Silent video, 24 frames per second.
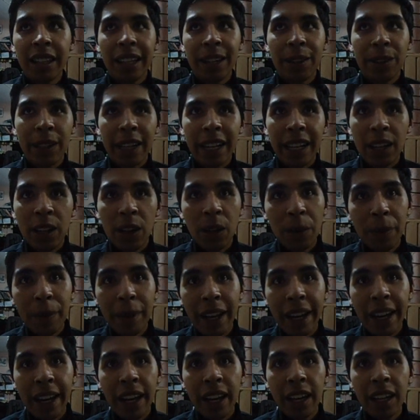Tengo una
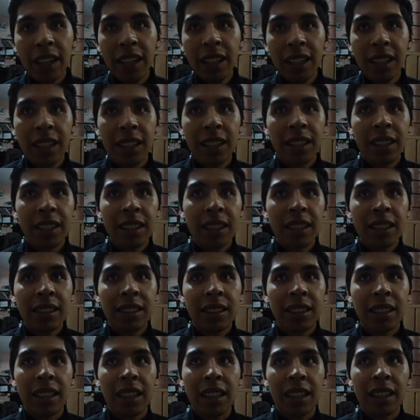novia,
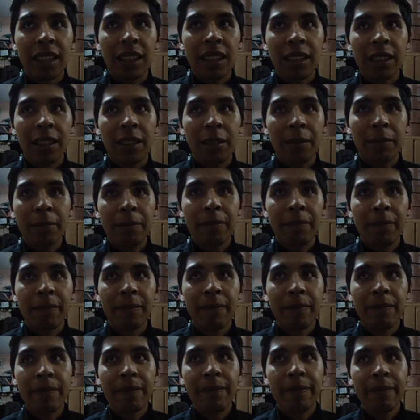eh,
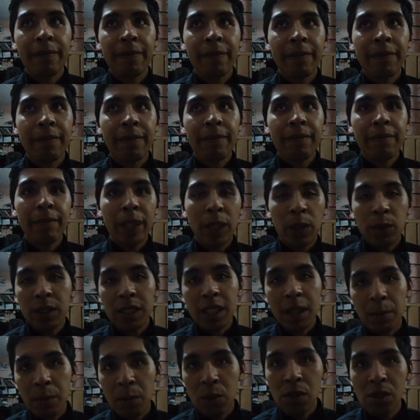me
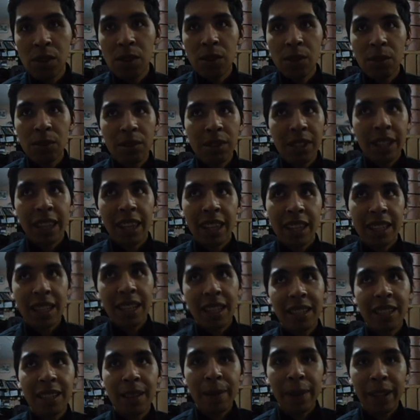gusta mucho, ustedes
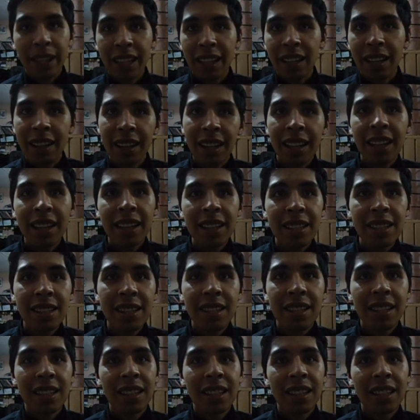ya saben quién es.